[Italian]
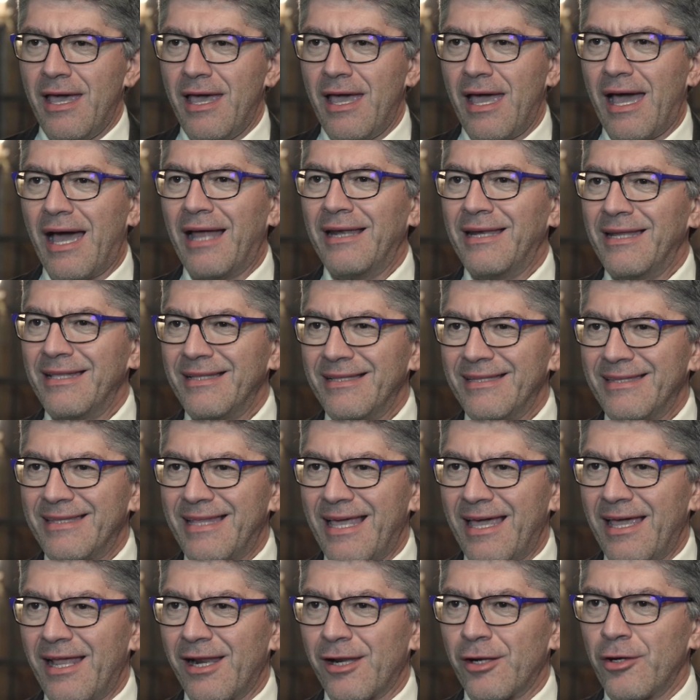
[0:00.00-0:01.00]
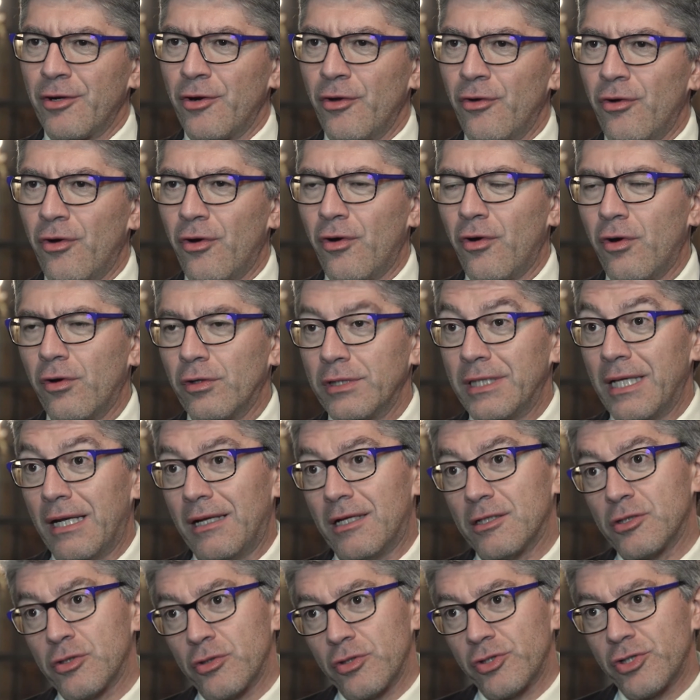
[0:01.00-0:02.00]
eh, all'interno
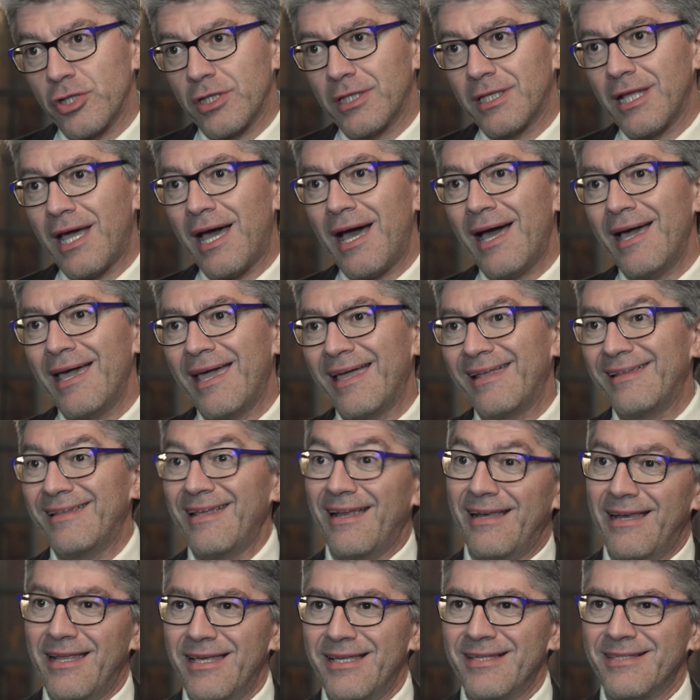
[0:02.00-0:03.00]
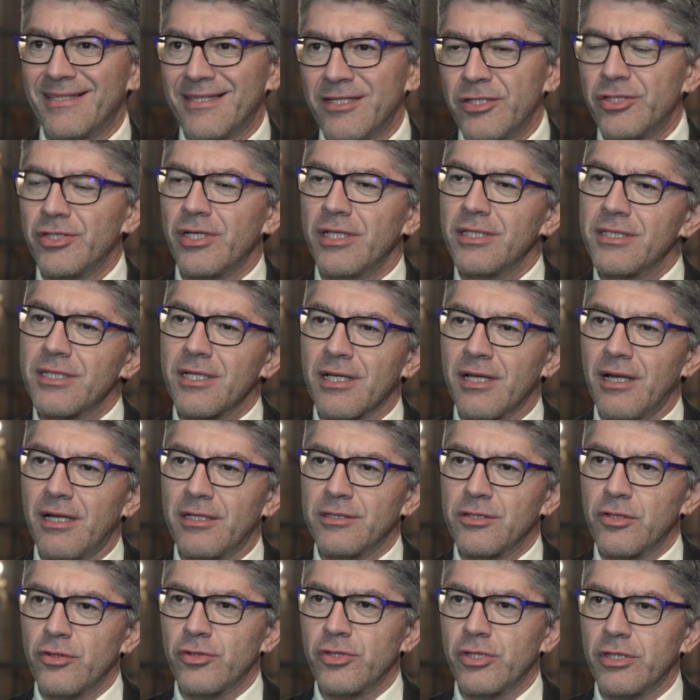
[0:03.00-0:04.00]
della società e delle esigenze
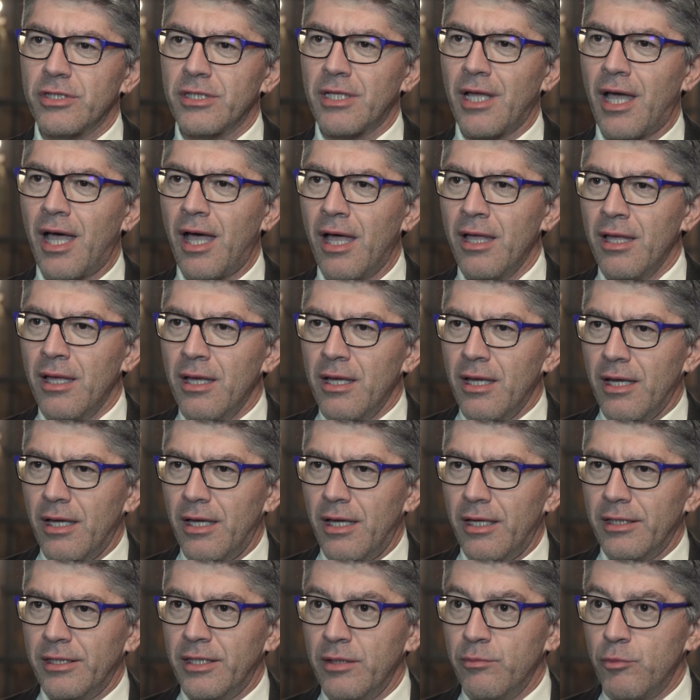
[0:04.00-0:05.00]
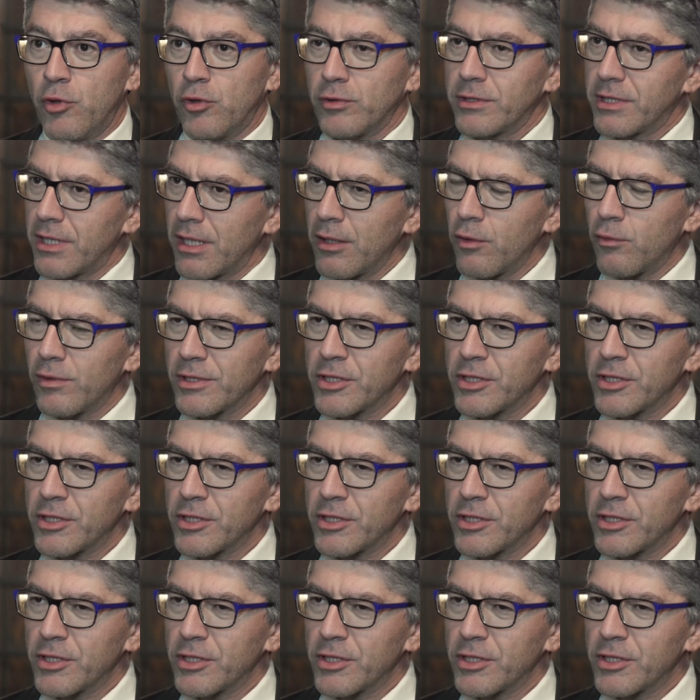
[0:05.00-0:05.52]
che la società eh, dimostra.